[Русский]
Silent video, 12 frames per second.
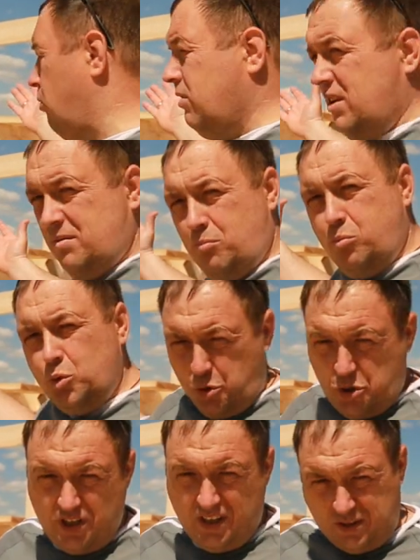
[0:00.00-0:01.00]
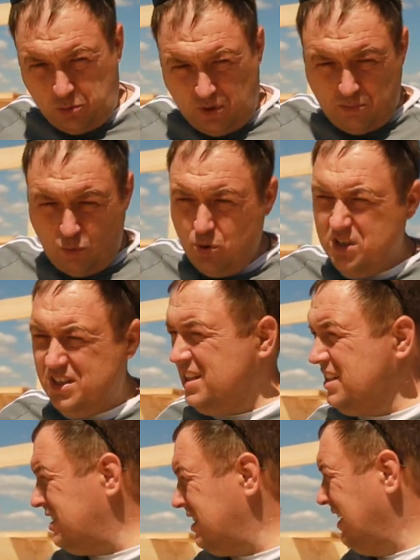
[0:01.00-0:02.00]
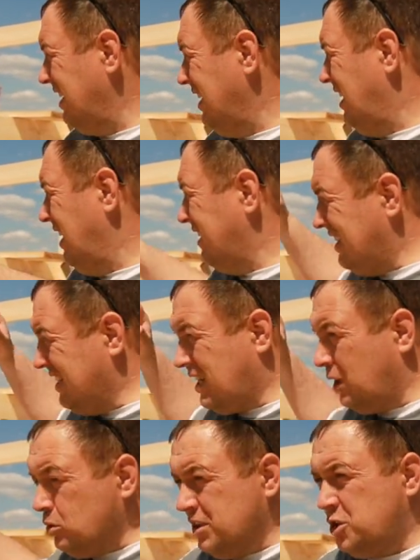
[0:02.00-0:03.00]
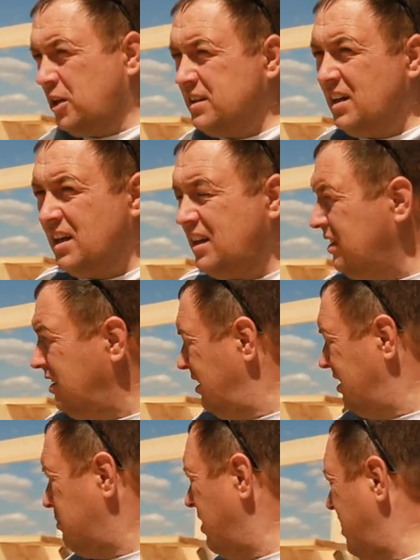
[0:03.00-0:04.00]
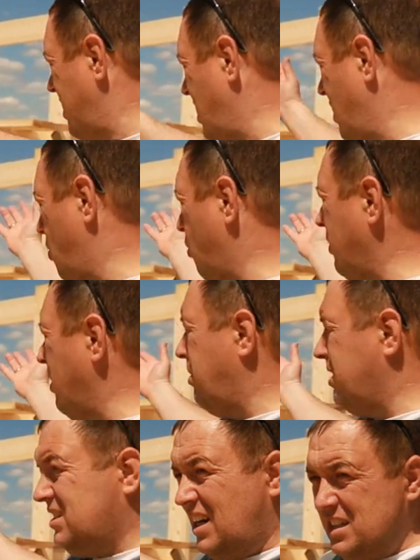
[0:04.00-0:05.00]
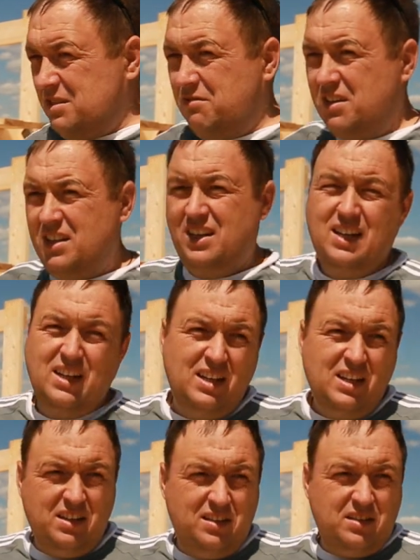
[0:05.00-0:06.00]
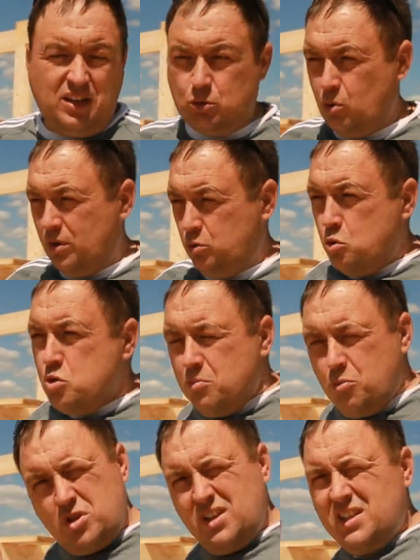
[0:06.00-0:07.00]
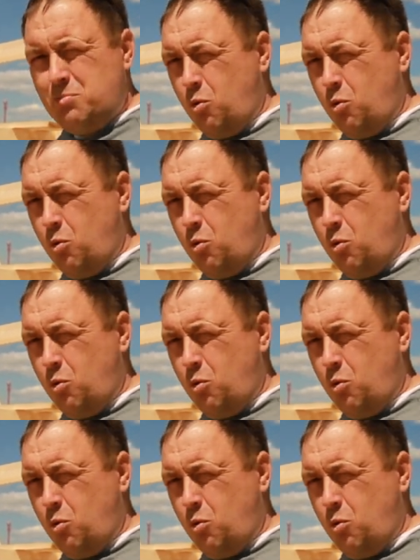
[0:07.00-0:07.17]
кровля, будущее, которое будет здесь. Здесь холодный чердак. Э, смотрите, огромное пространство, э, которое тоже можно